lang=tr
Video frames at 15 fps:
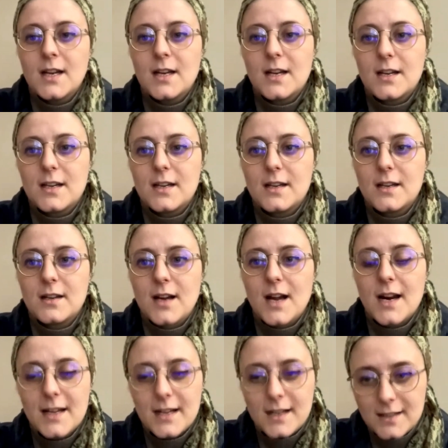e,
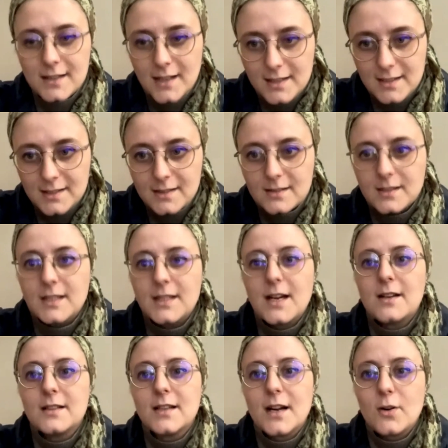her ne kadar yine
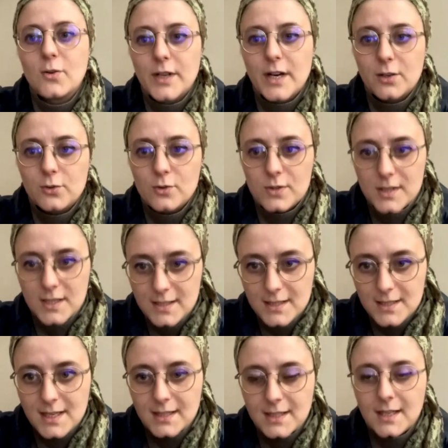aday olarak
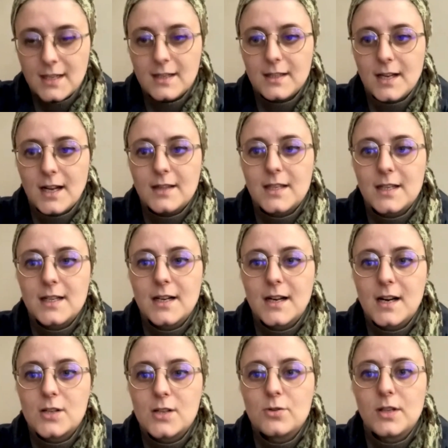gösterilse de kendilerine
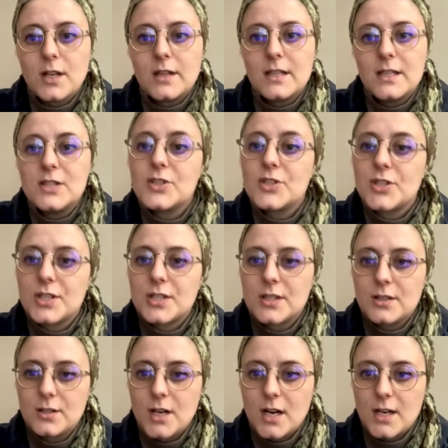karşı olan linç
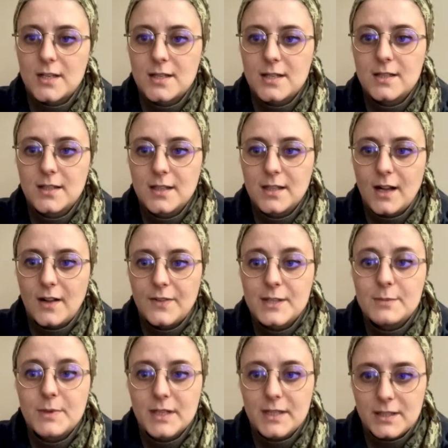karşısında
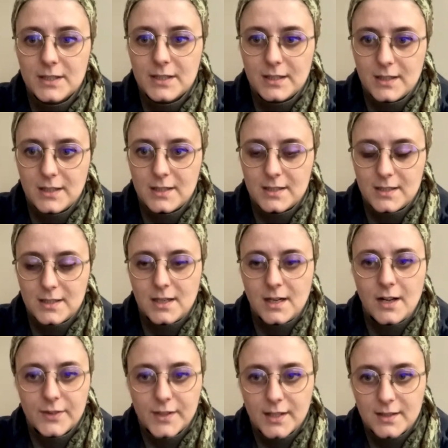yalnız bırakıldıklarını
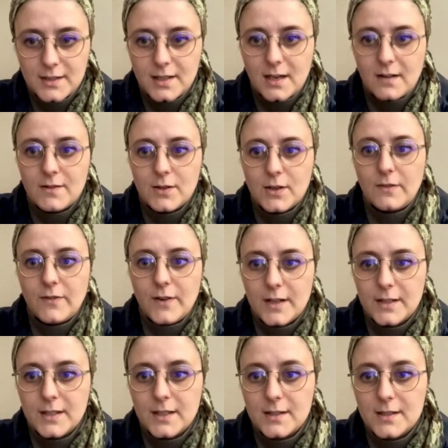anlattılar ve
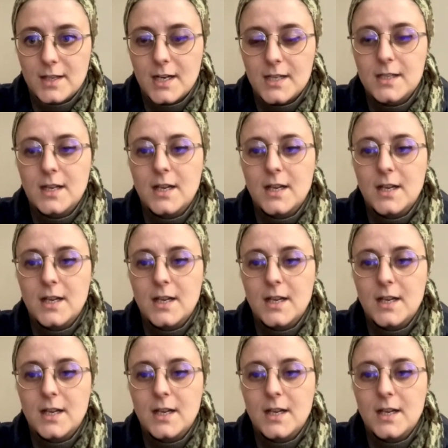ifade ettiler.